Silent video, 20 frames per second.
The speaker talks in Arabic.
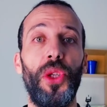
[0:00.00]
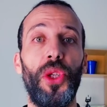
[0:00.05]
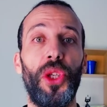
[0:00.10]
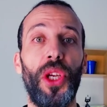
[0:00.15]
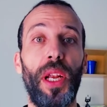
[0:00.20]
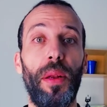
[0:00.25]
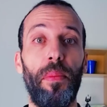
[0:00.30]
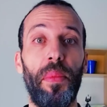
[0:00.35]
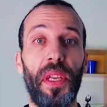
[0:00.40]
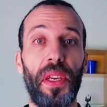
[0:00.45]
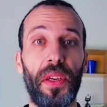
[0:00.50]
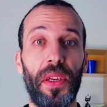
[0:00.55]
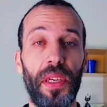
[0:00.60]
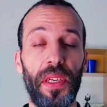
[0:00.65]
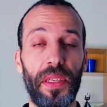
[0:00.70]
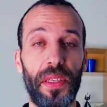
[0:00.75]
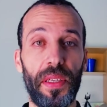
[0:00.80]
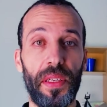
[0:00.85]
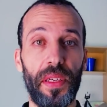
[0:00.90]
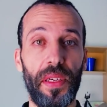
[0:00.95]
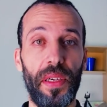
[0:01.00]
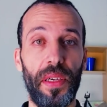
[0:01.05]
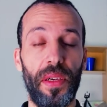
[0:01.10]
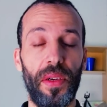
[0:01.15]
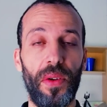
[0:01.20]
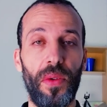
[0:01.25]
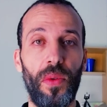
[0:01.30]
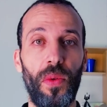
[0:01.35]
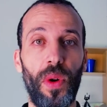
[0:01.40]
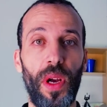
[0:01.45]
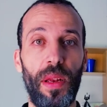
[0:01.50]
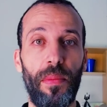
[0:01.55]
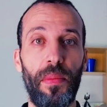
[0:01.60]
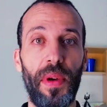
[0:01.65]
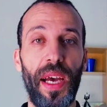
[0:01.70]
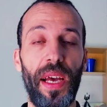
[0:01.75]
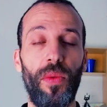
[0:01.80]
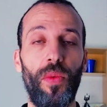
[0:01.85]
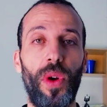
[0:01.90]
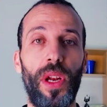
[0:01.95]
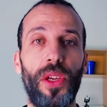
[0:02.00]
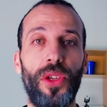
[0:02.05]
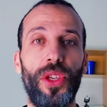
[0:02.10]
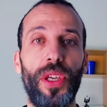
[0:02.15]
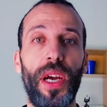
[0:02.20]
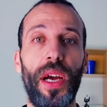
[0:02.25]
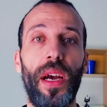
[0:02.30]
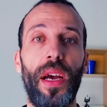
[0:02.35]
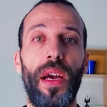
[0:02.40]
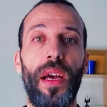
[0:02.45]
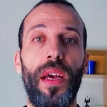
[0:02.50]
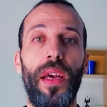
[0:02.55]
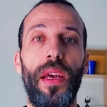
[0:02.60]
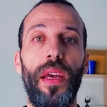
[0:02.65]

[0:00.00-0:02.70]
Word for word: جلب الرزق والمال والجاه